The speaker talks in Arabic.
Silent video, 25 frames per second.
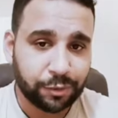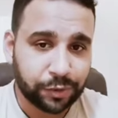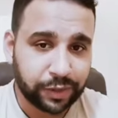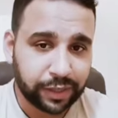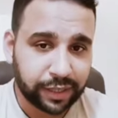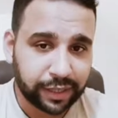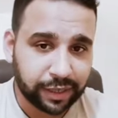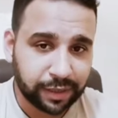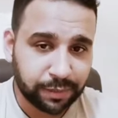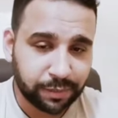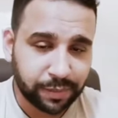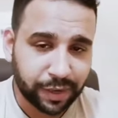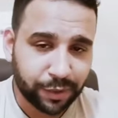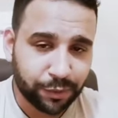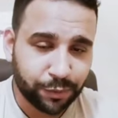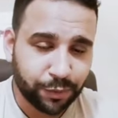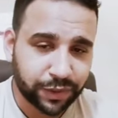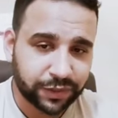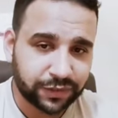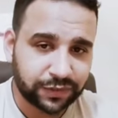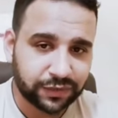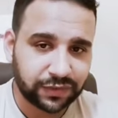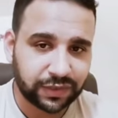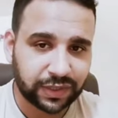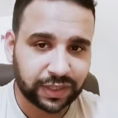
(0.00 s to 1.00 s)
اللي ما هو
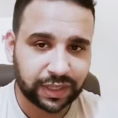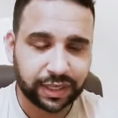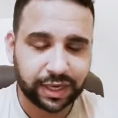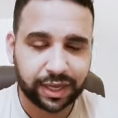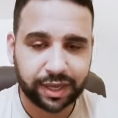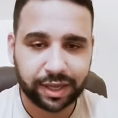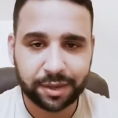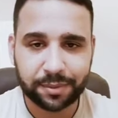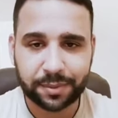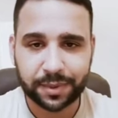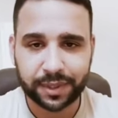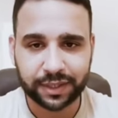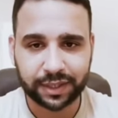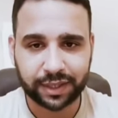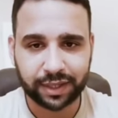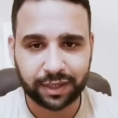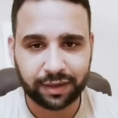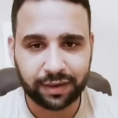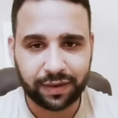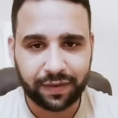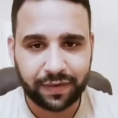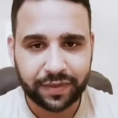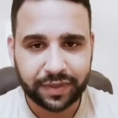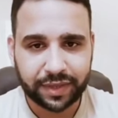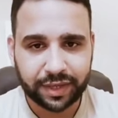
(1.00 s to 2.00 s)
سهل ابدا
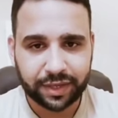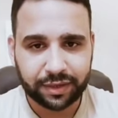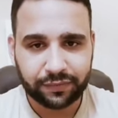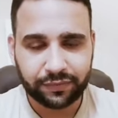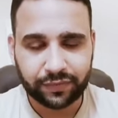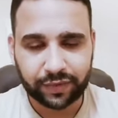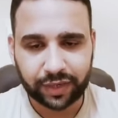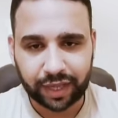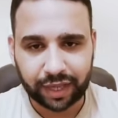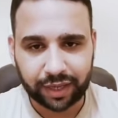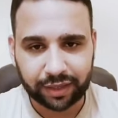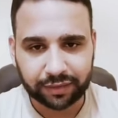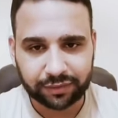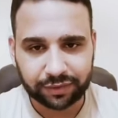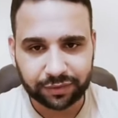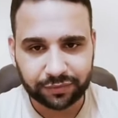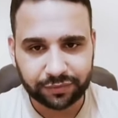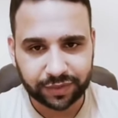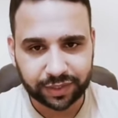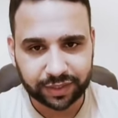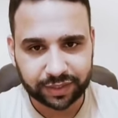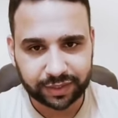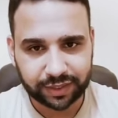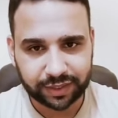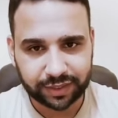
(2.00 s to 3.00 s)
في العاطفه
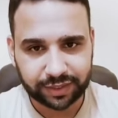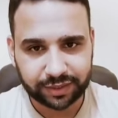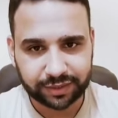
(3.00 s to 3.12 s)
ده